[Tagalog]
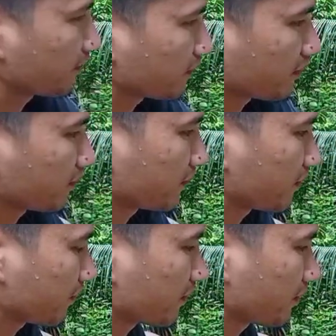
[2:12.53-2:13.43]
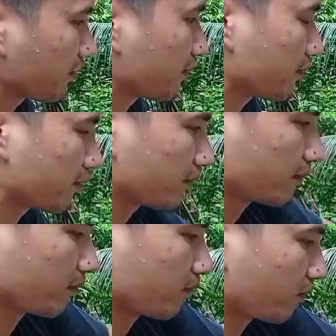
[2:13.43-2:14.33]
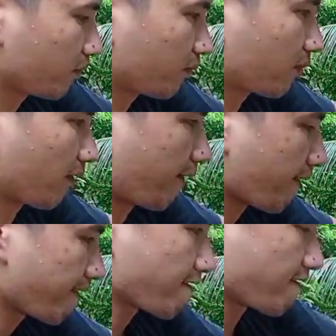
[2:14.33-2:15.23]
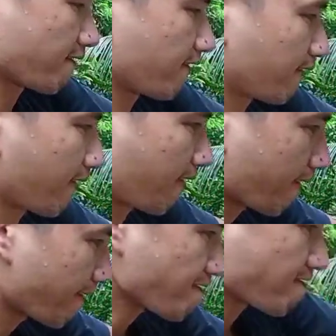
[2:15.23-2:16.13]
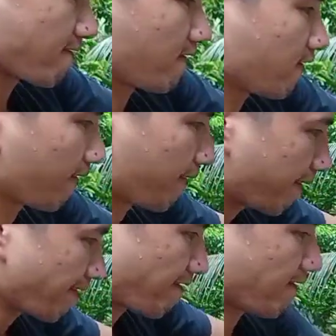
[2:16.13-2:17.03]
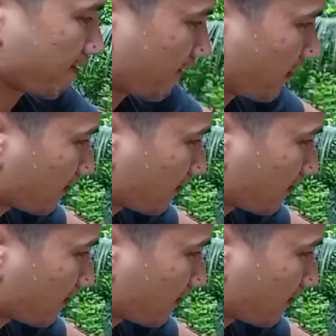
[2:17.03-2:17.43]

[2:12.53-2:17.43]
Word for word: gagawin ninyo yaman. Kala ko ganyan kalaki. Yung pala, baby akin pa. Mga